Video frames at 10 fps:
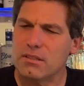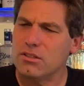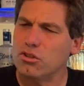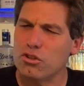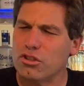
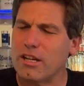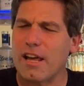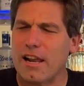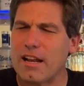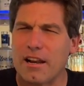Yo sé
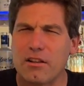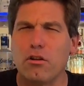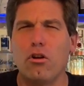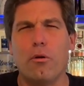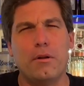que Ryan
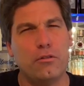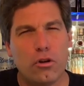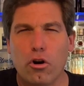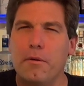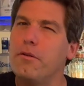Reynolds lo
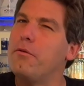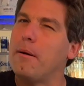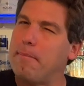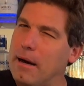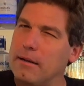vendió, vendió
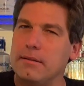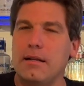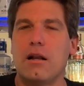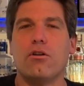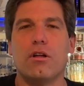una parte
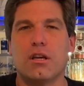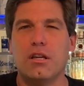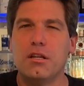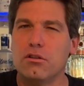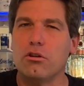en algo de
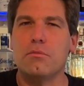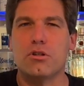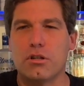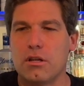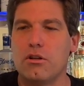500
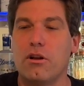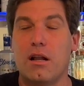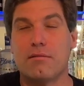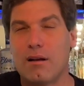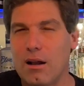millones de dólares,